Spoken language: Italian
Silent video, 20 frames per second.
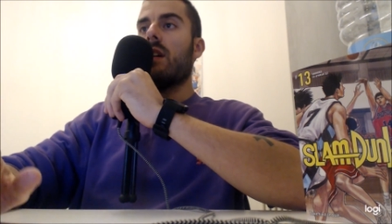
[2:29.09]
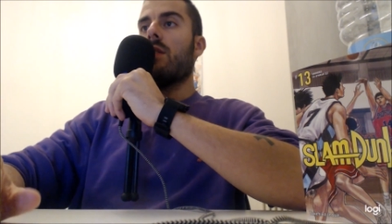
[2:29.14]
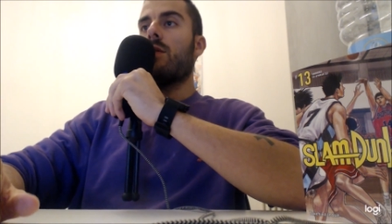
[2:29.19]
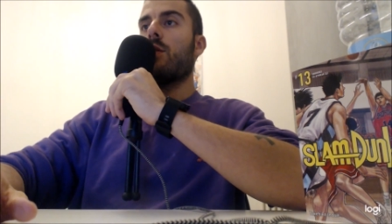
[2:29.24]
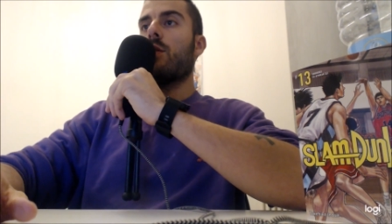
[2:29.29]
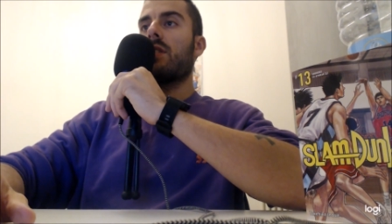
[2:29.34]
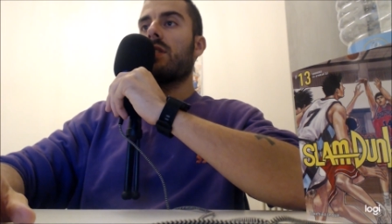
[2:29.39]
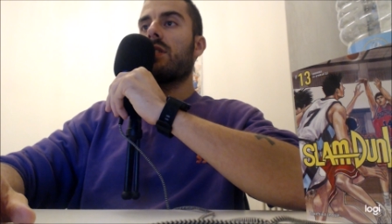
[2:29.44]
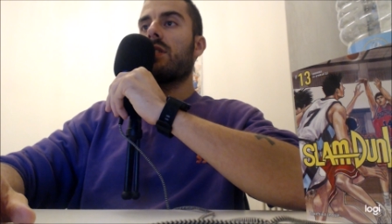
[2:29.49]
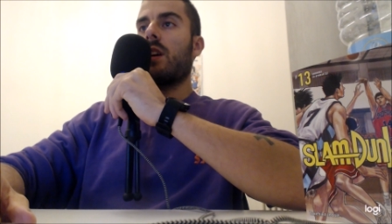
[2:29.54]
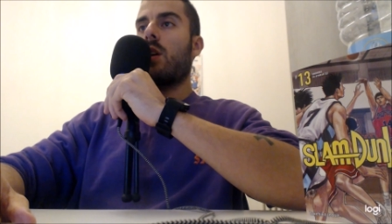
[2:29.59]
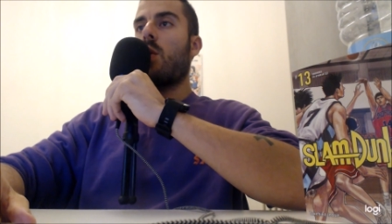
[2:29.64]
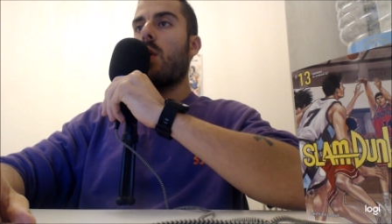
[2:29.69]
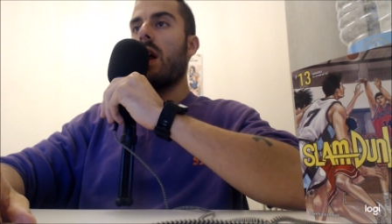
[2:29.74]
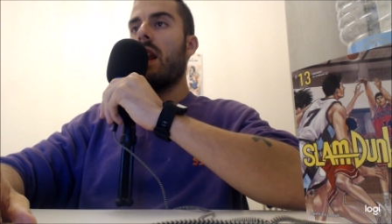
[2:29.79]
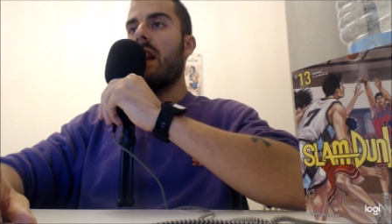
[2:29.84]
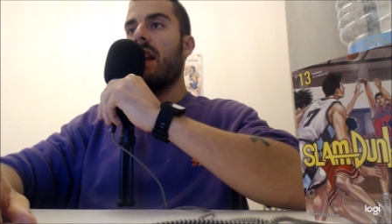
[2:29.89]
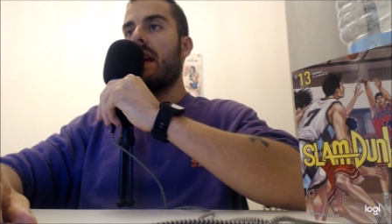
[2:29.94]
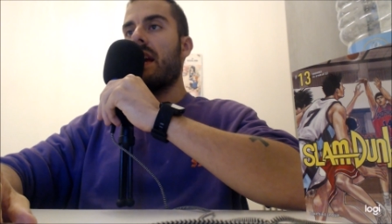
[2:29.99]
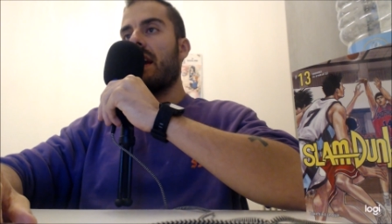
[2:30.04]
forse
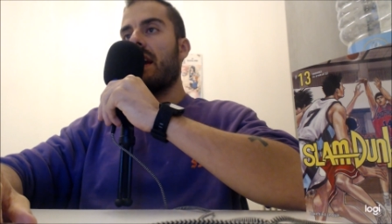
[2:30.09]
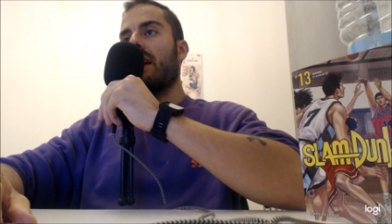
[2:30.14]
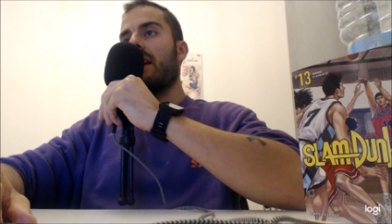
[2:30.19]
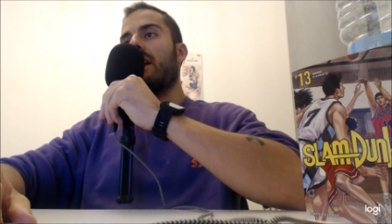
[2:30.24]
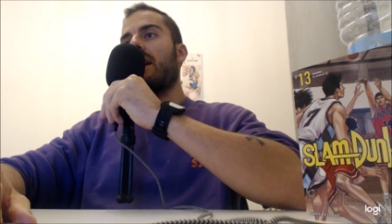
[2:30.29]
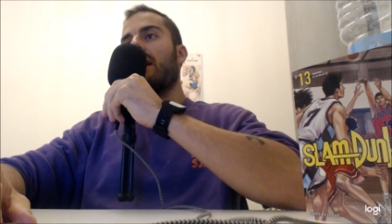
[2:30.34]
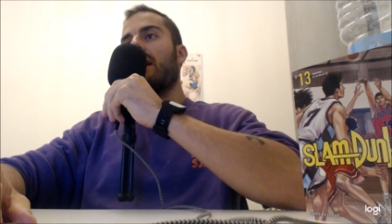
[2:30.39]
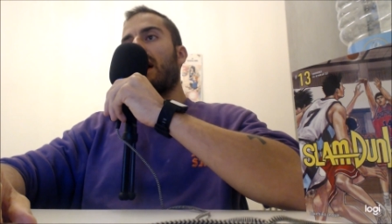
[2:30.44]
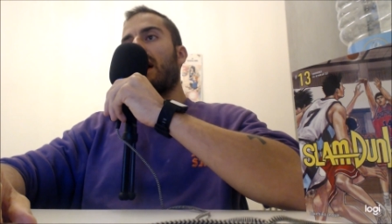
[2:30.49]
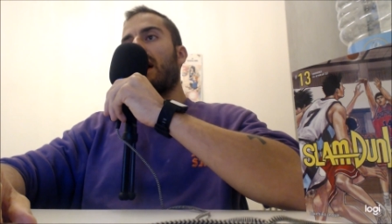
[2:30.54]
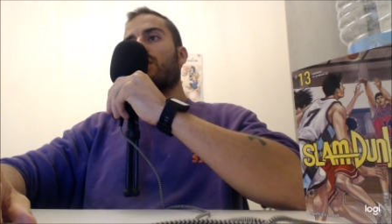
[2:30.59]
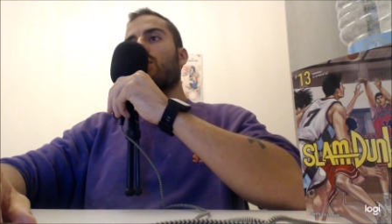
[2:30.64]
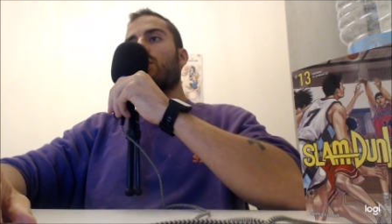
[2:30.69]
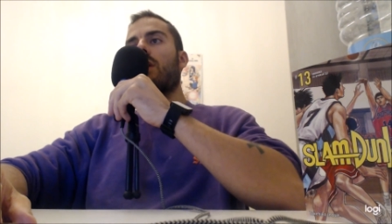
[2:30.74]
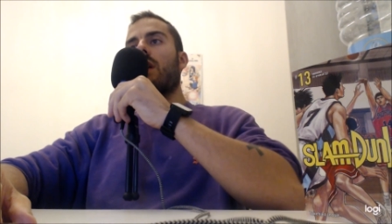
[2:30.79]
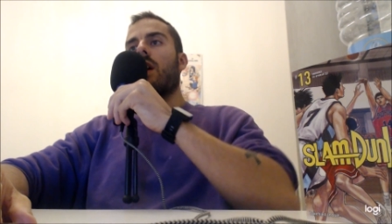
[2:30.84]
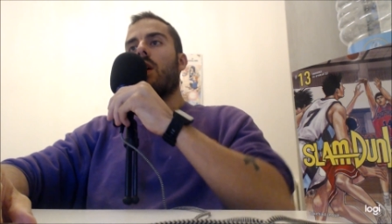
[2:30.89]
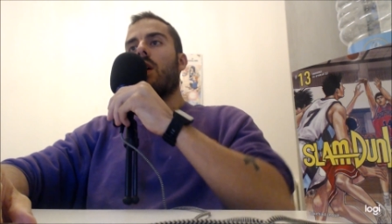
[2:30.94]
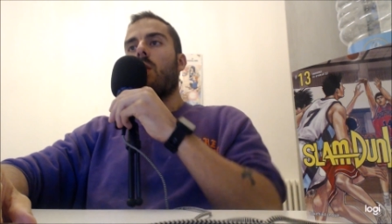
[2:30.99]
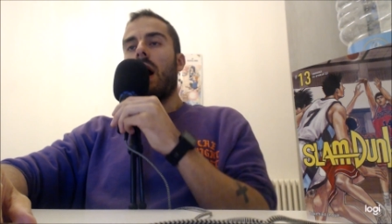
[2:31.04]
quelle eh, attorno
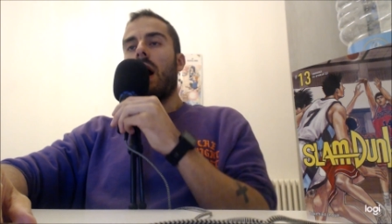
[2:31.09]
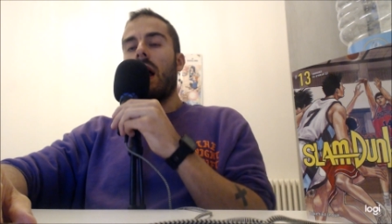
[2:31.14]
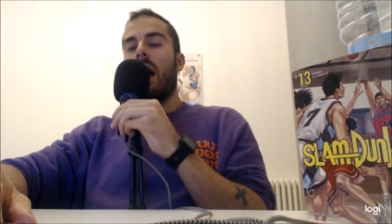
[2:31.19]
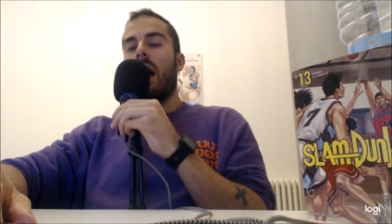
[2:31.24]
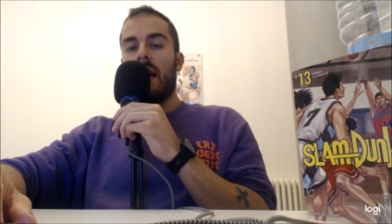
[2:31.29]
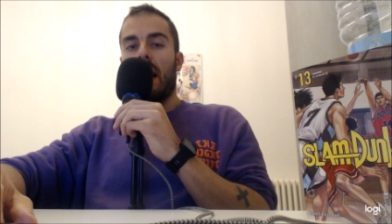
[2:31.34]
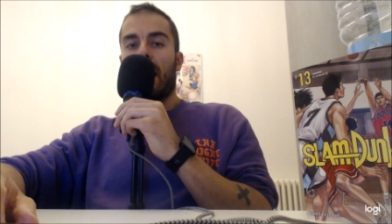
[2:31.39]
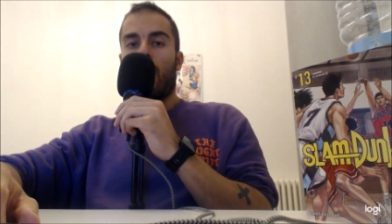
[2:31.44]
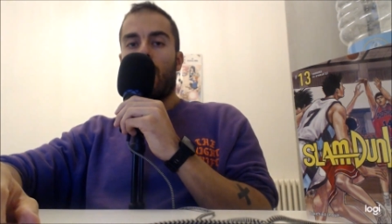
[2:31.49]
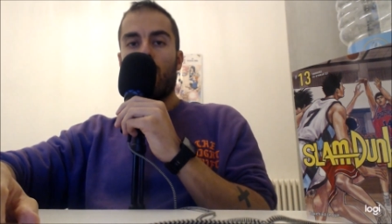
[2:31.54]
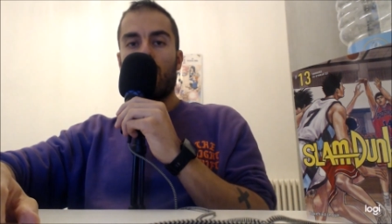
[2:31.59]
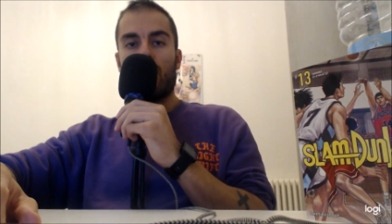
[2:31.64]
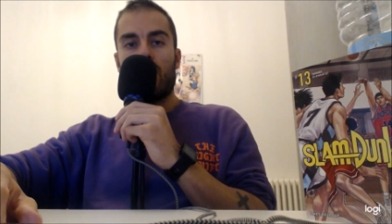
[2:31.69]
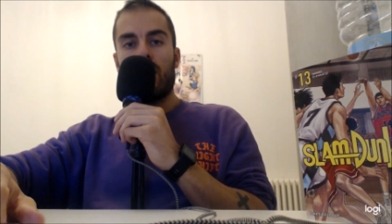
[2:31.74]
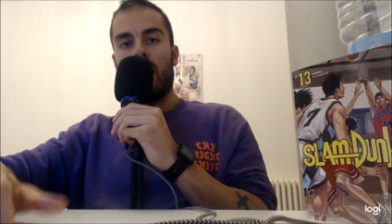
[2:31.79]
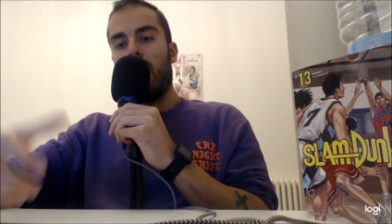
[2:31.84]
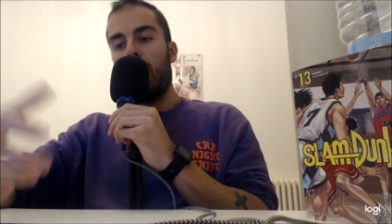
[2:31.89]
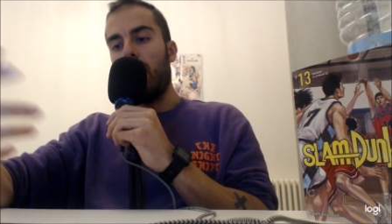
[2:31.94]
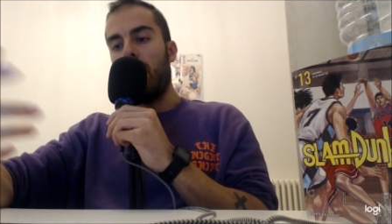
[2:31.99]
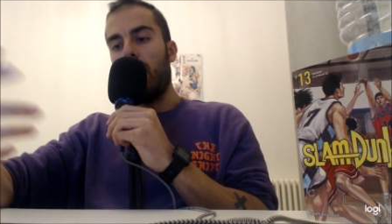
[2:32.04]
alle quali anche oggi
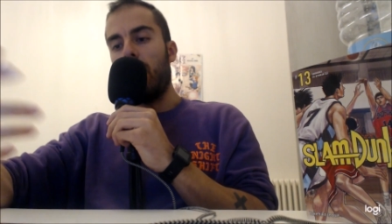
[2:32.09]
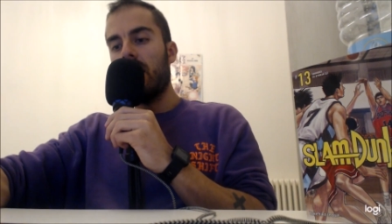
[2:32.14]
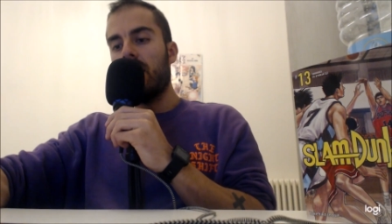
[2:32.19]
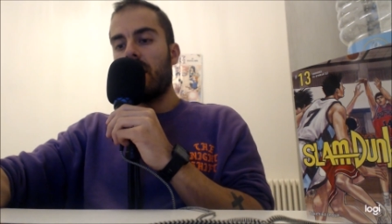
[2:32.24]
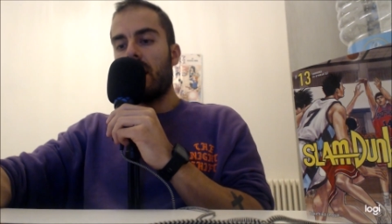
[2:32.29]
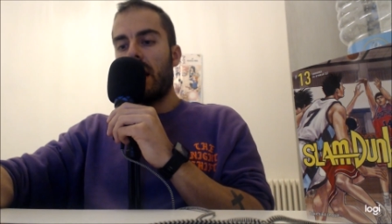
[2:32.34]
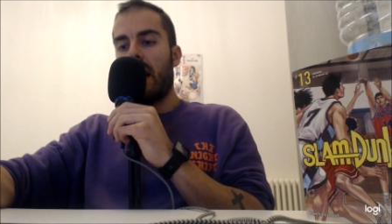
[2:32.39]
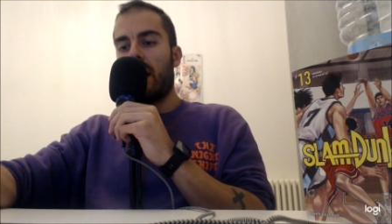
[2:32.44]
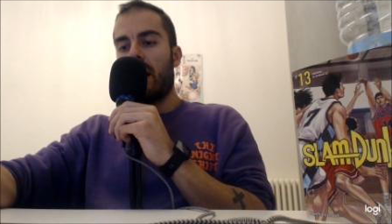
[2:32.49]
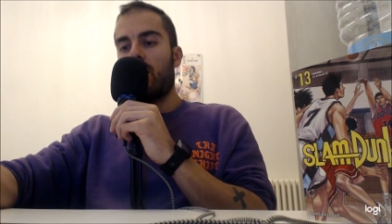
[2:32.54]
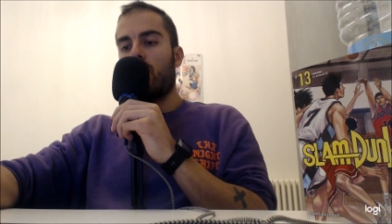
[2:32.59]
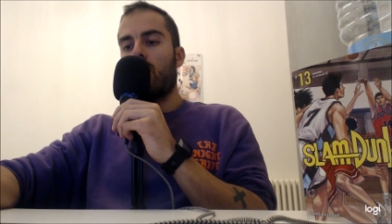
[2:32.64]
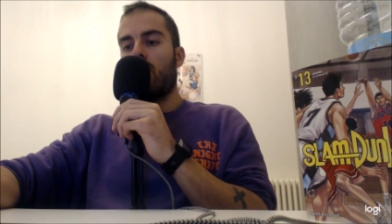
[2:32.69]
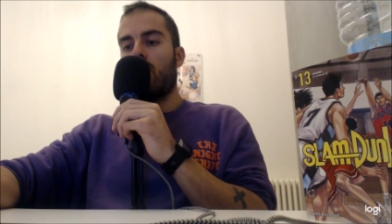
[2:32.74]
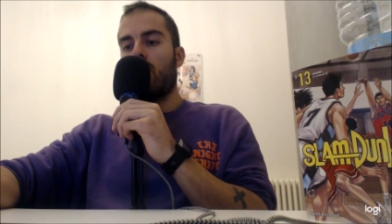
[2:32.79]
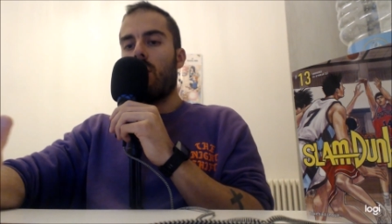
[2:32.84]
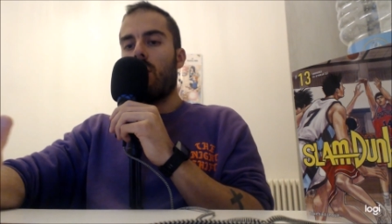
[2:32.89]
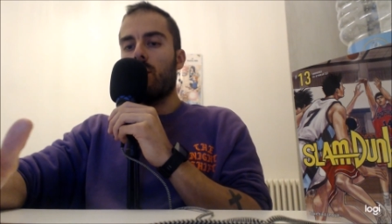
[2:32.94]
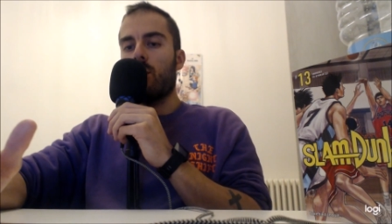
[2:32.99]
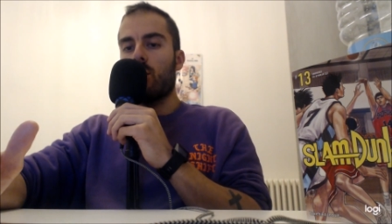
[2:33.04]
nella blind reaction
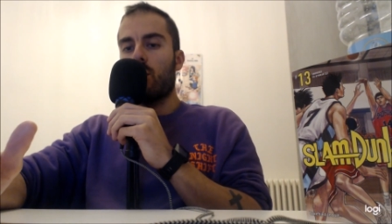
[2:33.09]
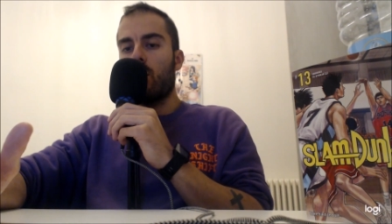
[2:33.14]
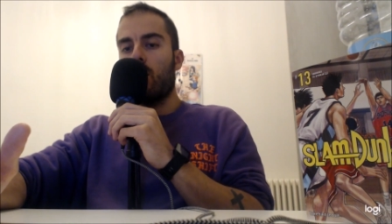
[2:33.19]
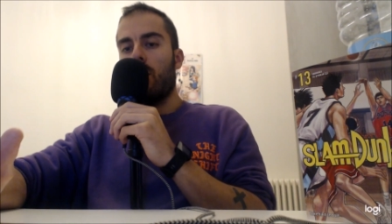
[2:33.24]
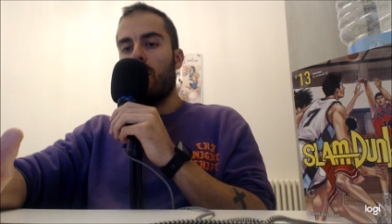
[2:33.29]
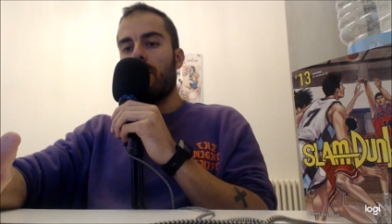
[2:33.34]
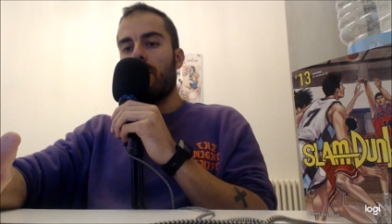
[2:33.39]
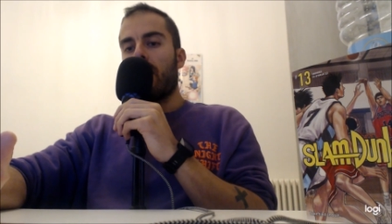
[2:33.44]
ho avuto